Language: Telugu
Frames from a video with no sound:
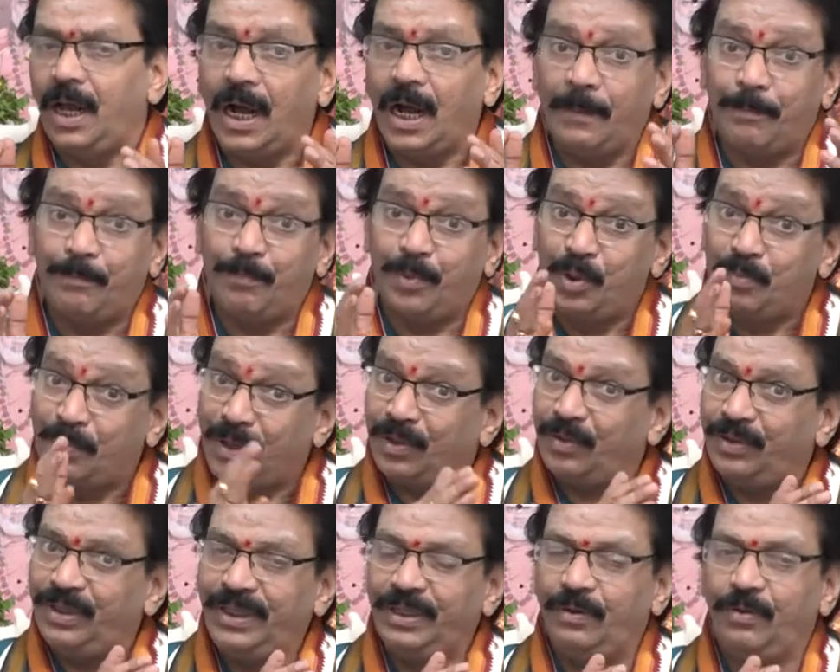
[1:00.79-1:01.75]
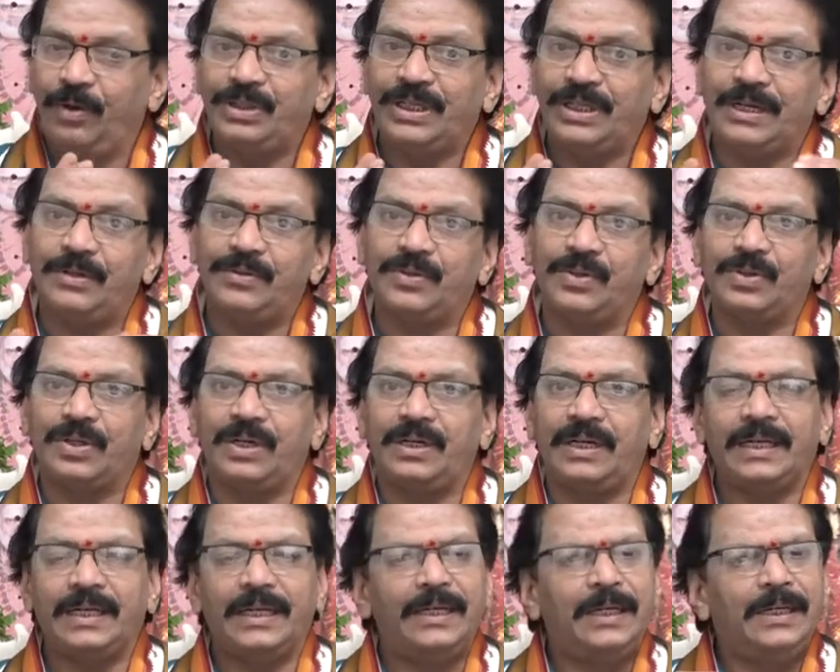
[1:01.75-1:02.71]
అప్పుడు మనం ఈ గోచారం
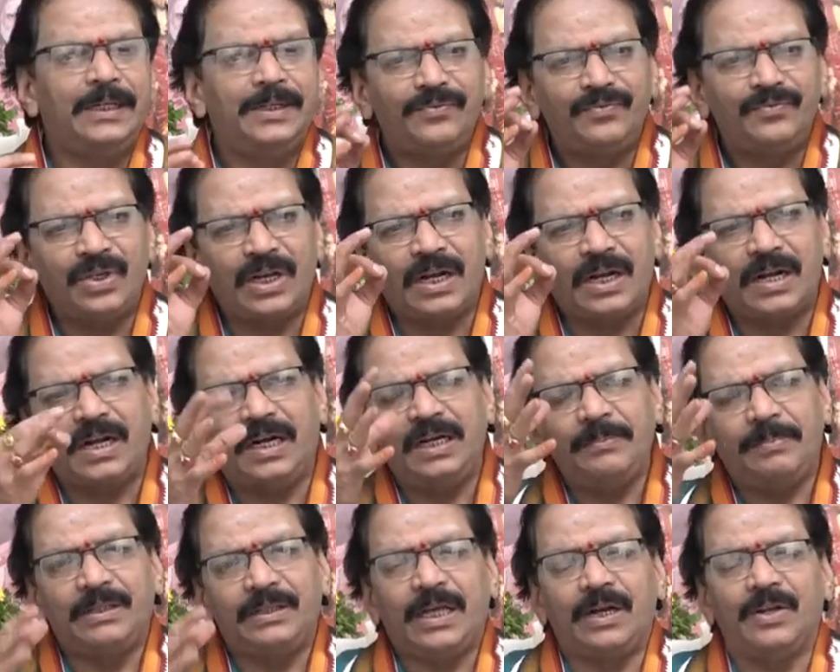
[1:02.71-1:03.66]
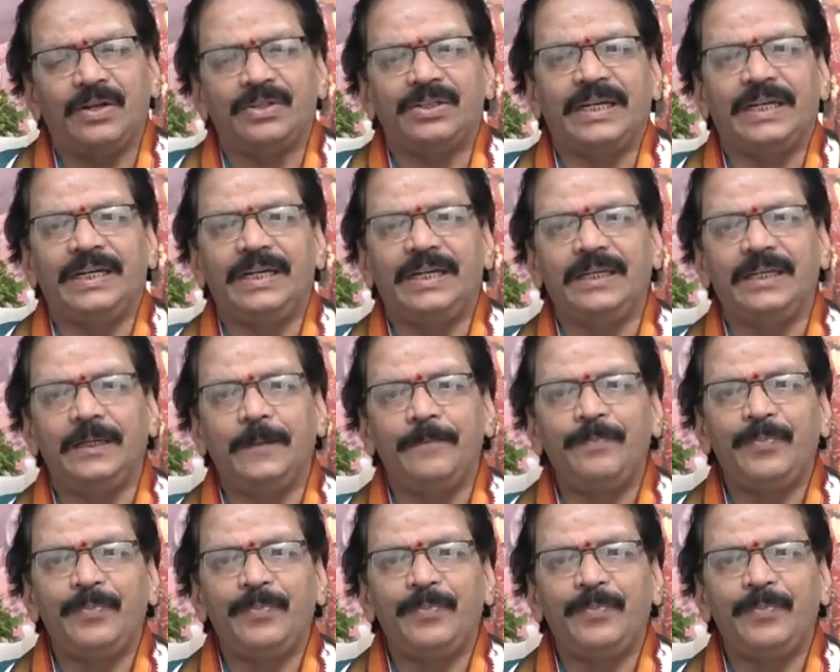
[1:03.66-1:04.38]
చూసుకుంటే చక్కటి ఫలితాలు వస్తాయండి